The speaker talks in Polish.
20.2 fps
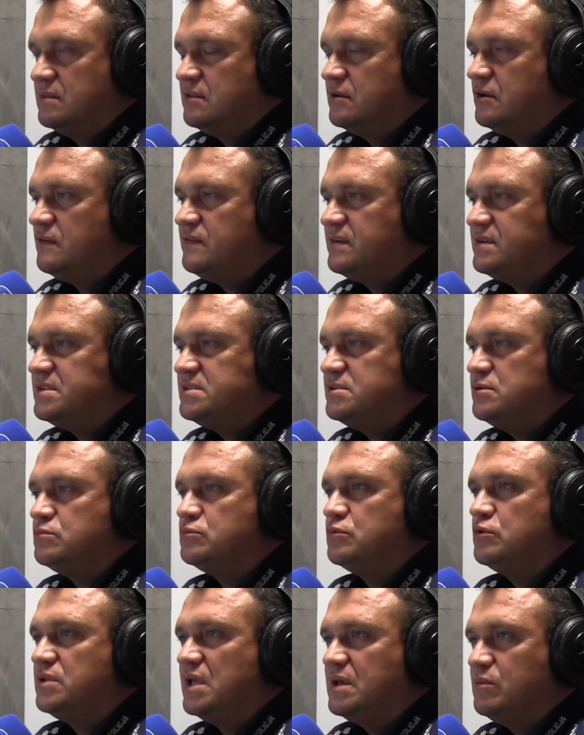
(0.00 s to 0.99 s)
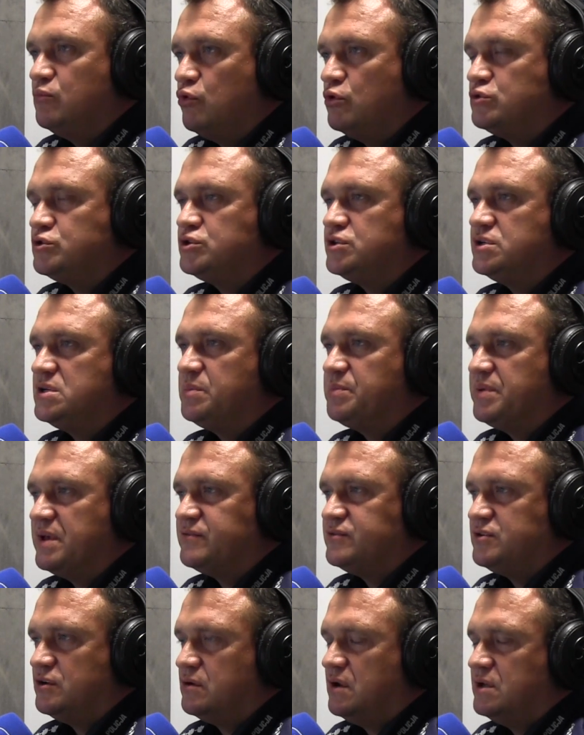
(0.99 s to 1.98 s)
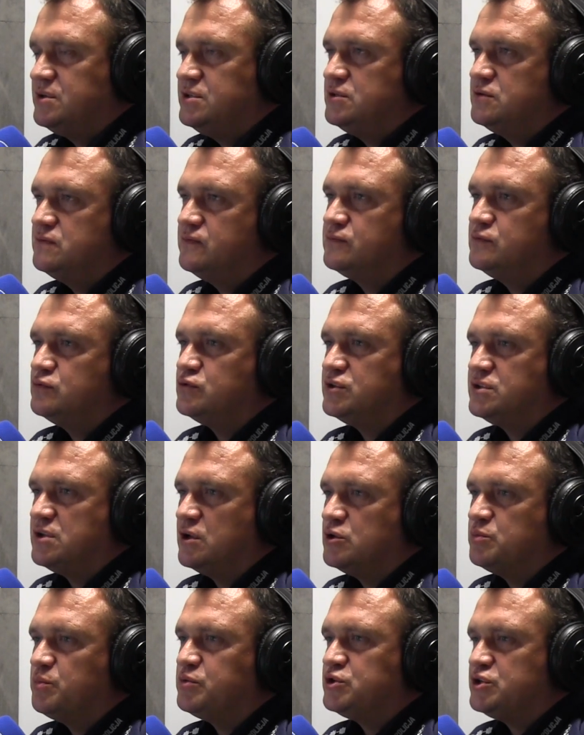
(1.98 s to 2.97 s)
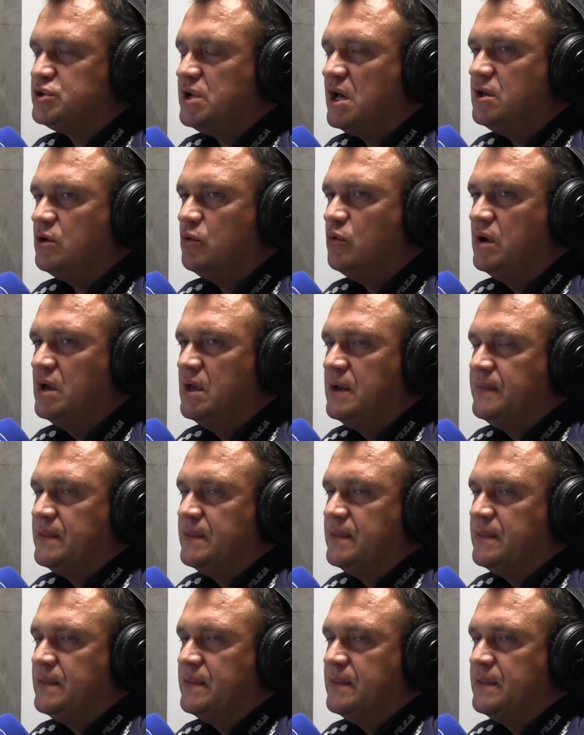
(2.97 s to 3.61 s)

Dedykowane są do najmłodszych pierwszoklasistów, którzy rozpoczynają